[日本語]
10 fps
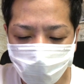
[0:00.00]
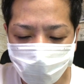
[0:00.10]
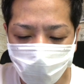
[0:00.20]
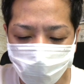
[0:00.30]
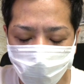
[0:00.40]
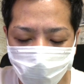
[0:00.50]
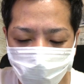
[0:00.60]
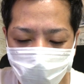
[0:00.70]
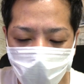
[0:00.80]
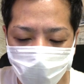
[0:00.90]
さあ向こうは
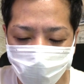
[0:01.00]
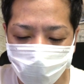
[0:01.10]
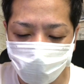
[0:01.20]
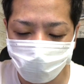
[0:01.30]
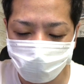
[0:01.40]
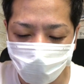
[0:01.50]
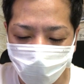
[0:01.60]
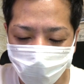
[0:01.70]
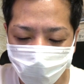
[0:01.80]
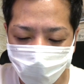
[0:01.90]
ミラーで増やしてきましたね
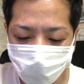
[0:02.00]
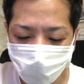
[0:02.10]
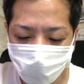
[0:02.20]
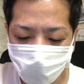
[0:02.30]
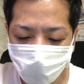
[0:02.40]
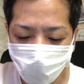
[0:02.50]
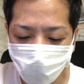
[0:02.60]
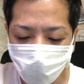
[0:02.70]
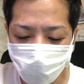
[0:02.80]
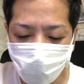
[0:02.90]

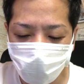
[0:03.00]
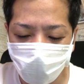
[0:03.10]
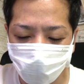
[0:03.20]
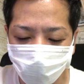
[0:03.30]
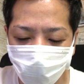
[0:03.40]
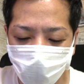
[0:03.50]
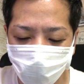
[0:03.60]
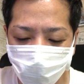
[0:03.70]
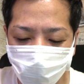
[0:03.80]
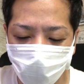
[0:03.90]
このミラーの
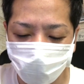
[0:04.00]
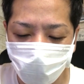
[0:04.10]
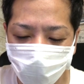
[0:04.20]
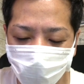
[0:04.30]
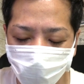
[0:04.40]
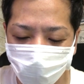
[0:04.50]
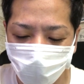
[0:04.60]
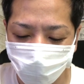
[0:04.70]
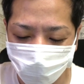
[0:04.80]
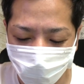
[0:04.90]
ドラゴン2体は結構
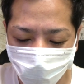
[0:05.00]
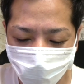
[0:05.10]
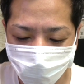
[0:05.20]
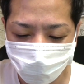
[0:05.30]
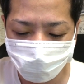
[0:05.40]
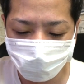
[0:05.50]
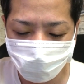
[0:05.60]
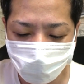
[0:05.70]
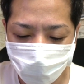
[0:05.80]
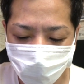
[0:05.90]
だるいですね
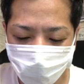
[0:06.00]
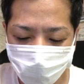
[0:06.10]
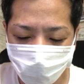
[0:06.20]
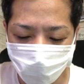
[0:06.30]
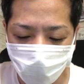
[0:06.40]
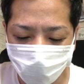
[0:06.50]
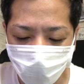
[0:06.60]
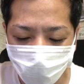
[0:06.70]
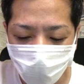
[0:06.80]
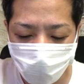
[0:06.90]
そこで、
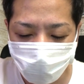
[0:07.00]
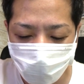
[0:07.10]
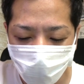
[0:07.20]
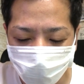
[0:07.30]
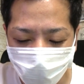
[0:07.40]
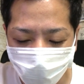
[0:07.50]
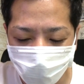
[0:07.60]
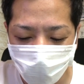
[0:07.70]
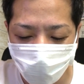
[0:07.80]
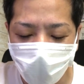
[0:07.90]
これ運よくね、こ
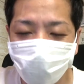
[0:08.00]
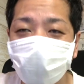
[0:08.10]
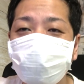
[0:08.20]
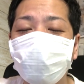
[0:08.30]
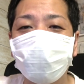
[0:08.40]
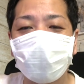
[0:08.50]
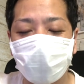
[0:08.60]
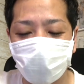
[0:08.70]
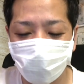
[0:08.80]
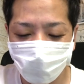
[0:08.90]
れ目の前に出してくれたか
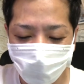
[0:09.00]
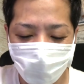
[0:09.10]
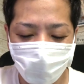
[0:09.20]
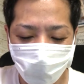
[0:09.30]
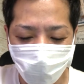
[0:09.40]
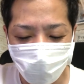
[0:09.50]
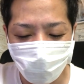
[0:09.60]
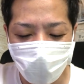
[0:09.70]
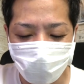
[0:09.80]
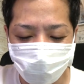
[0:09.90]
ら。これ
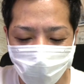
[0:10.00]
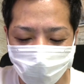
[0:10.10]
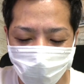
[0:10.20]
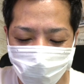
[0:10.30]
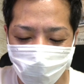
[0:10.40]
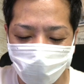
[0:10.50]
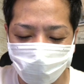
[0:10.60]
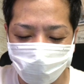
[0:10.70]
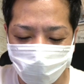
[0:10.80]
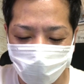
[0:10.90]
はね、相当運良かっ
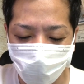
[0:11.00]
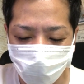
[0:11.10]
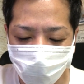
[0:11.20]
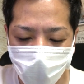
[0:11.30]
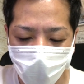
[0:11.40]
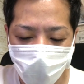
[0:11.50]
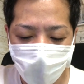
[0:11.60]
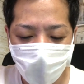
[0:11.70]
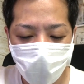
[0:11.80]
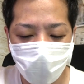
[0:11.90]
たですね。ここで、
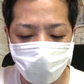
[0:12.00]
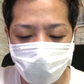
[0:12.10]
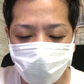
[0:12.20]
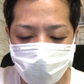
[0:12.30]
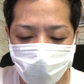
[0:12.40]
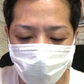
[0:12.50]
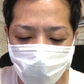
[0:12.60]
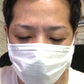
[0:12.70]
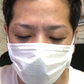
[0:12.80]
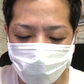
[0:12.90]
えー、何かしらの
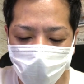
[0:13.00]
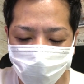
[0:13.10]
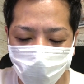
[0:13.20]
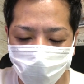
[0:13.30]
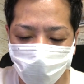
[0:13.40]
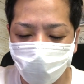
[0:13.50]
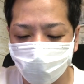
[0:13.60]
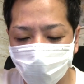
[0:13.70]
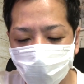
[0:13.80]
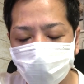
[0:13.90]
もう一撃パンチを与えない
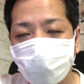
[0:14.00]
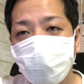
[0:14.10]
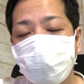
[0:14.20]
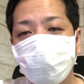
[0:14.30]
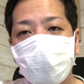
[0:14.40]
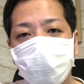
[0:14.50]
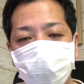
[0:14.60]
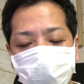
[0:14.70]
と、あの、うちのね、アリー